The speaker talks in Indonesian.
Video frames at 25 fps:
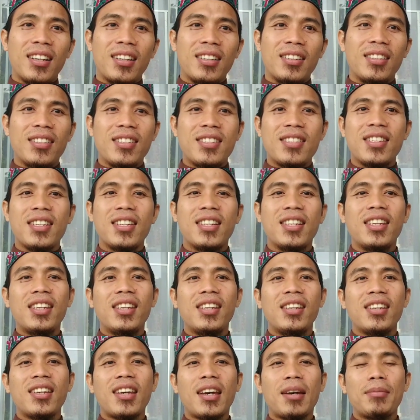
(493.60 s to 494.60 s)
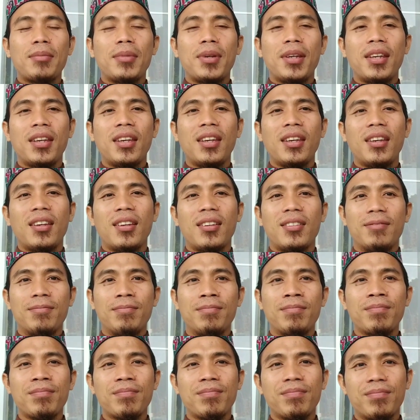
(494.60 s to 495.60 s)
Di sini kami
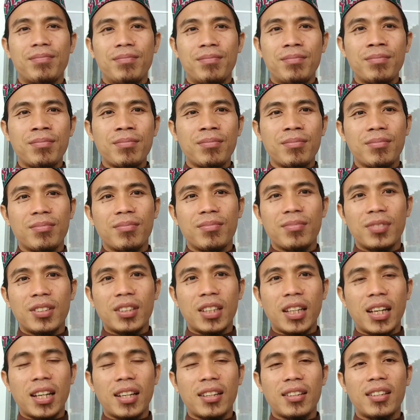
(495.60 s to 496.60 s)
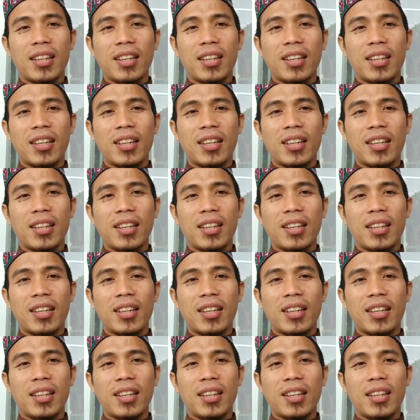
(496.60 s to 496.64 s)
senang